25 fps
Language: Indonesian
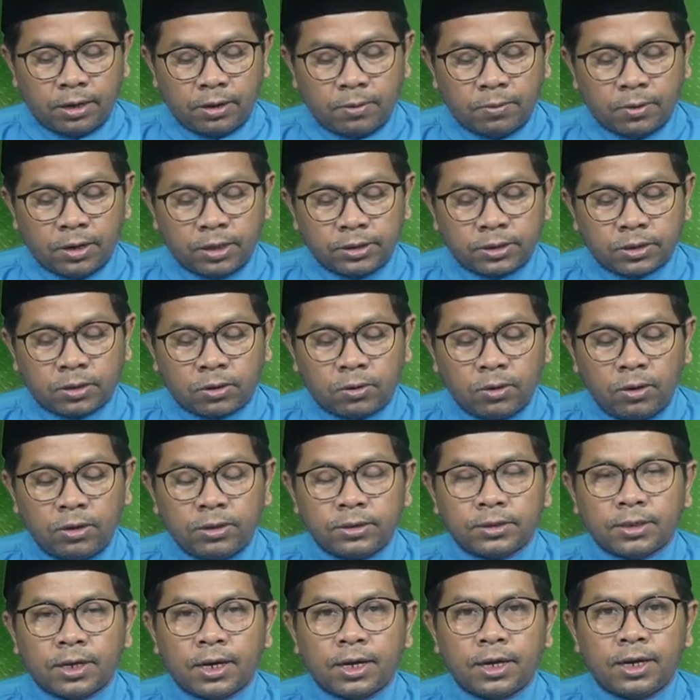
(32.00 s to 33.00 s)
Wa idh
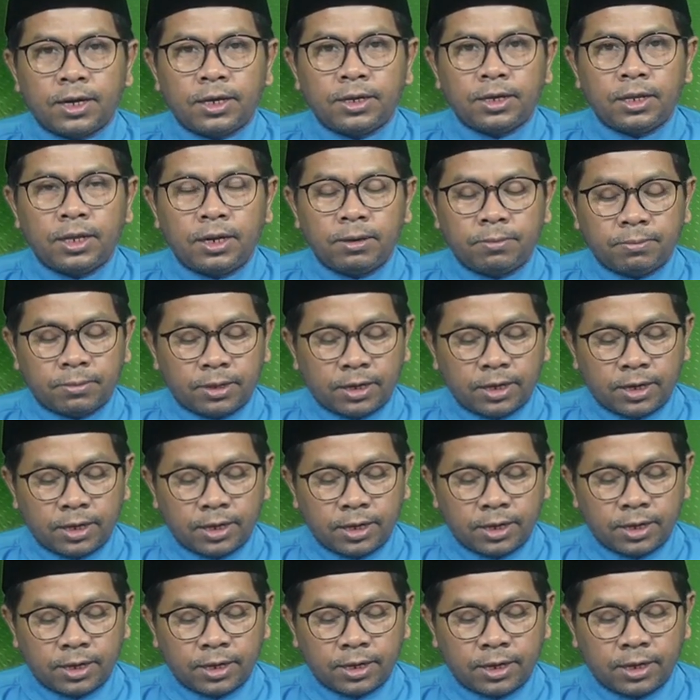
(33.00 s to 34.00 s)
qulna lil
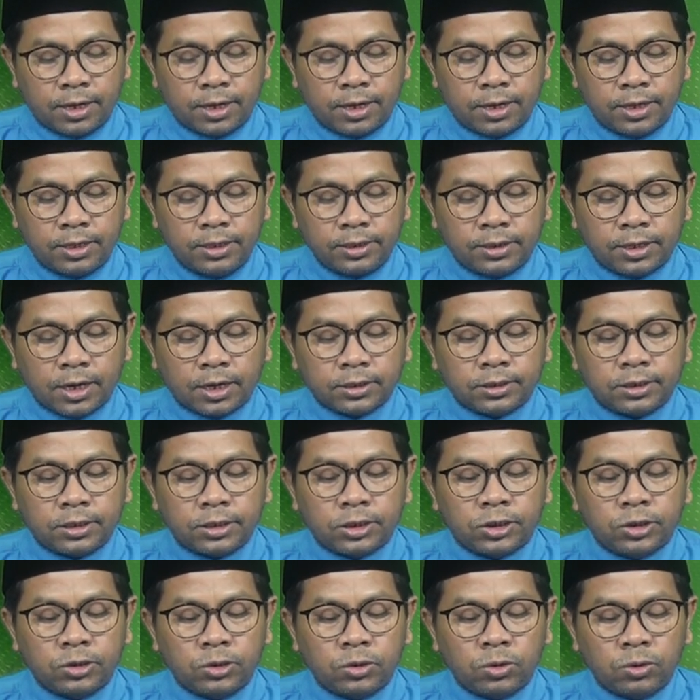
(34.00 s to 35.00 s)
malaikati
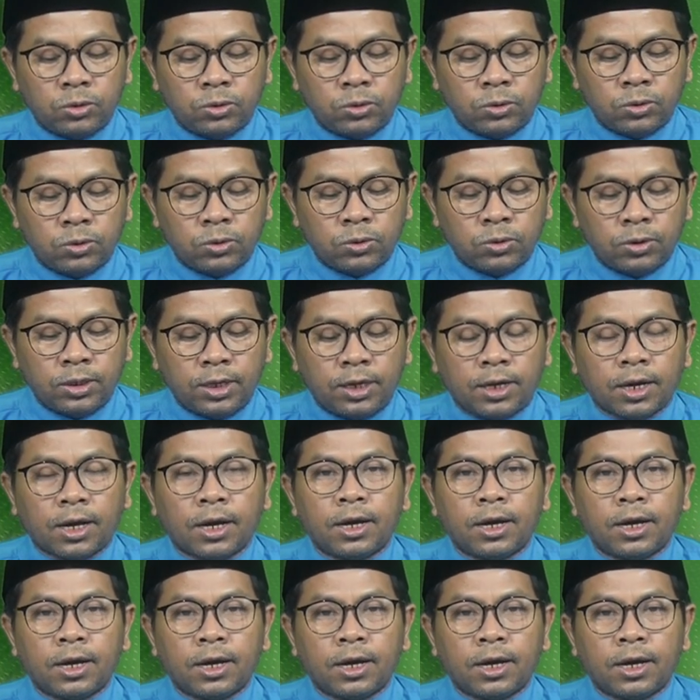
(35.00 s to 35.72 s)
isjudu li